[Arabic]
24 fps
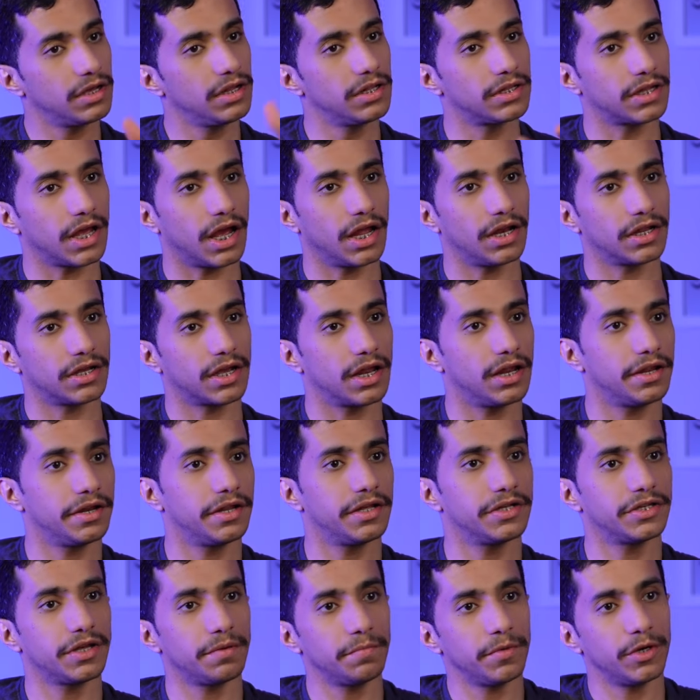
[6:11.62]
قلت عليك
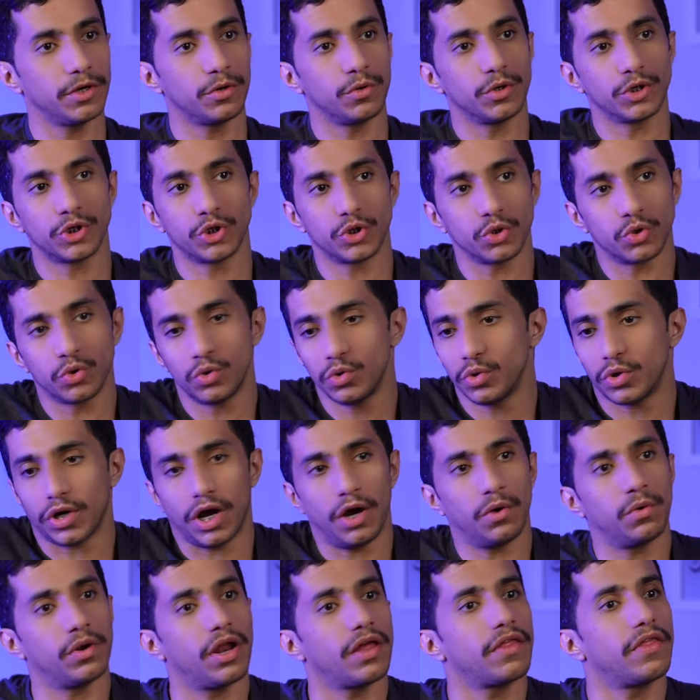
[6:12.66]
الانهزامية والشكوك
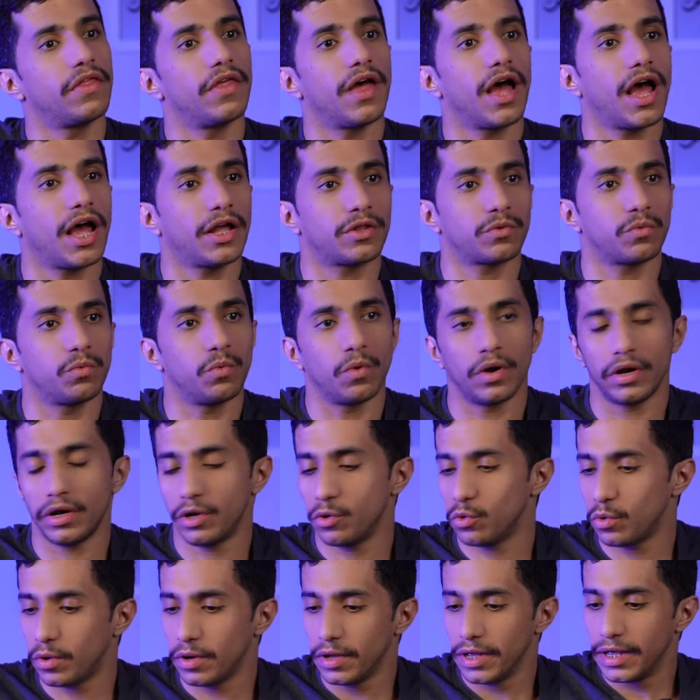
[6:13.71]
حول الذات
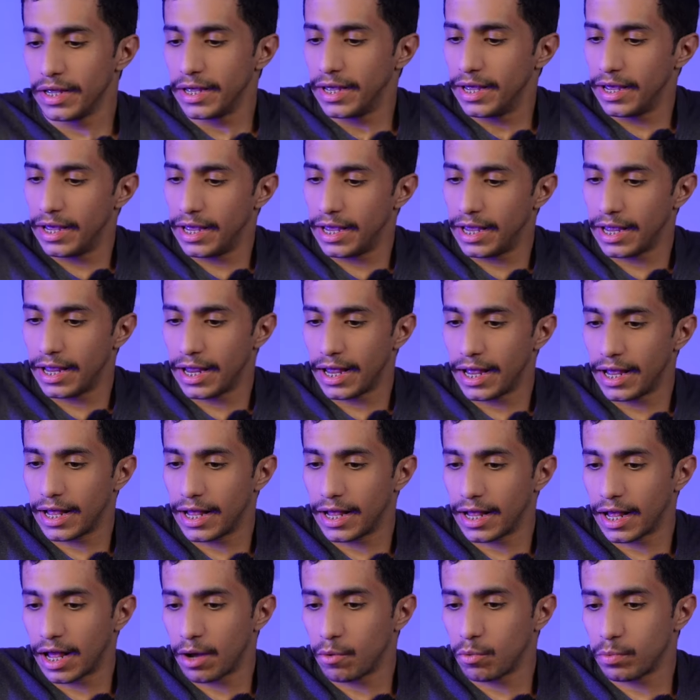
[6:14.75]
وانه
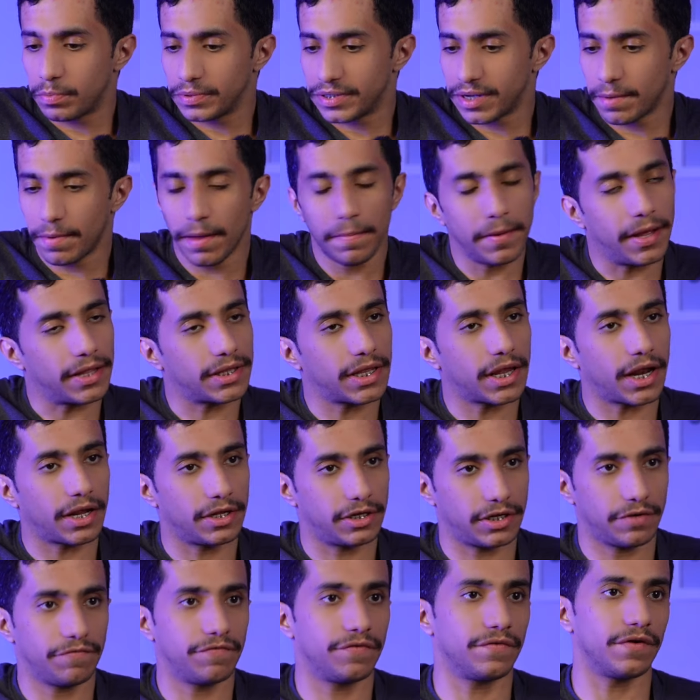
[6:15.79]
إيه، وبسببها ترى
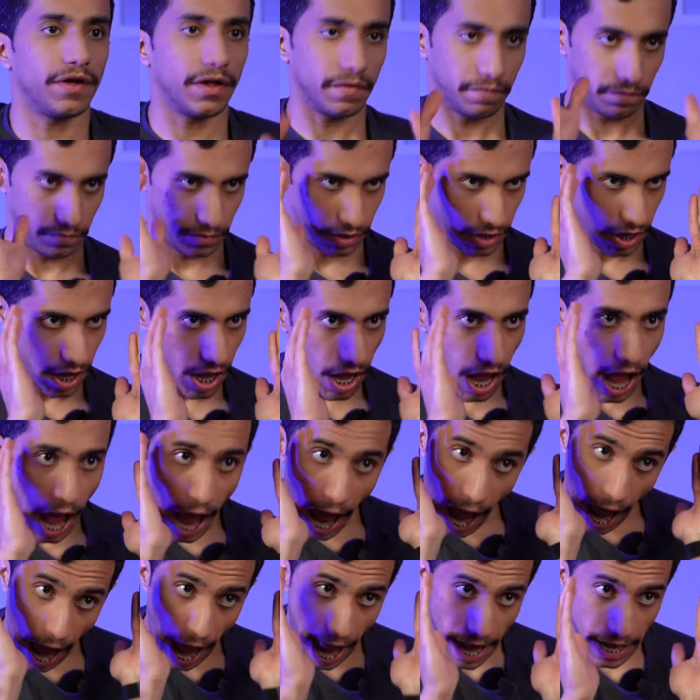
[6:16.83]
شف
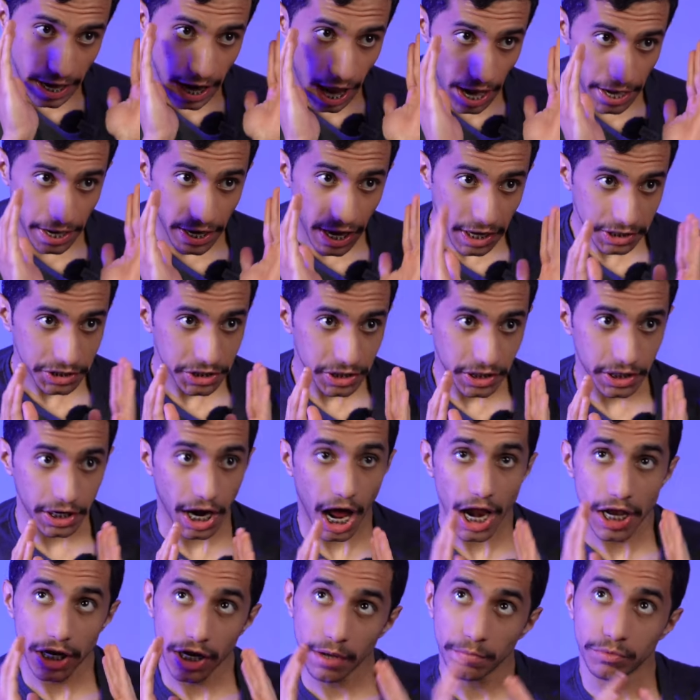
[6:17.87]
النصر
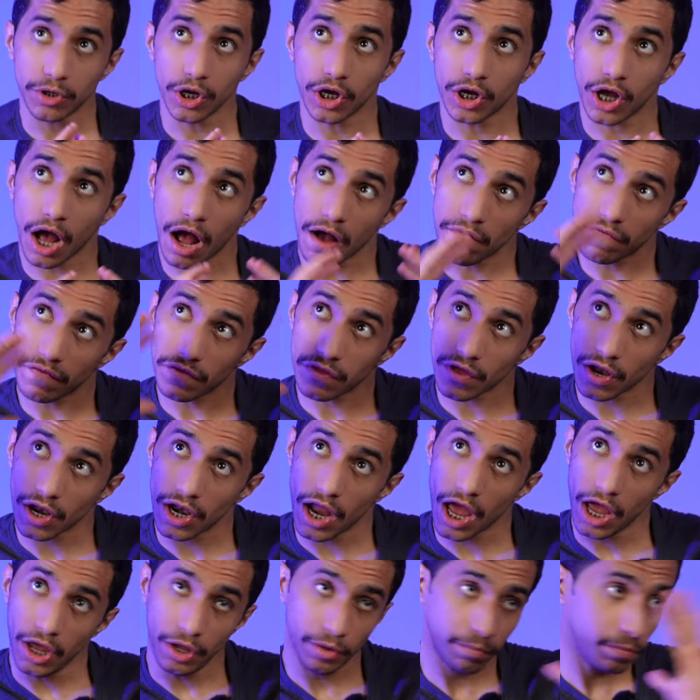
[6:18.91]
هل يمتلك افضل
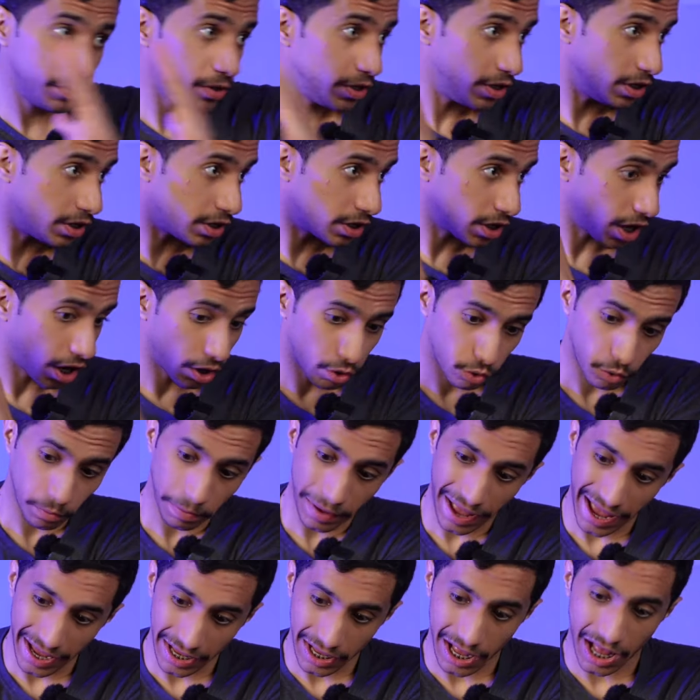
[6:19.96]
لاعبين
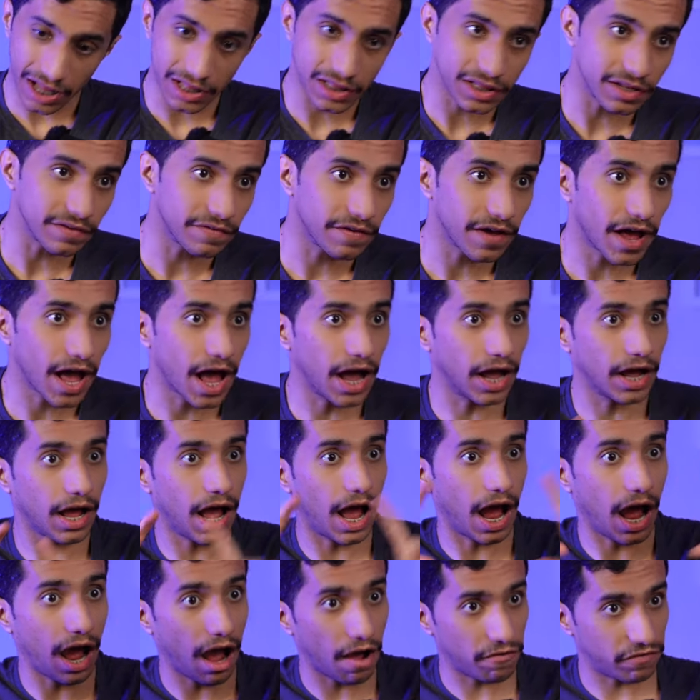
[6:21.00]
كرباعي خط دفاع
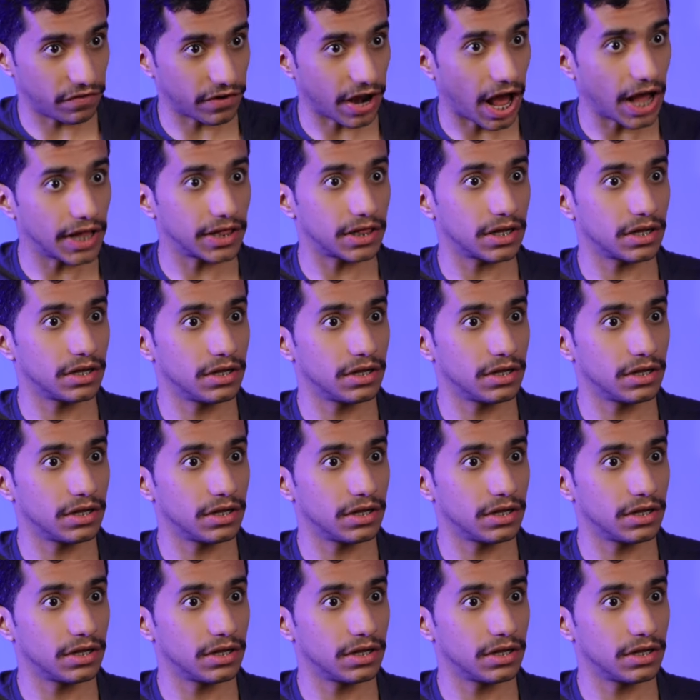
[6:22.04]
افراد؟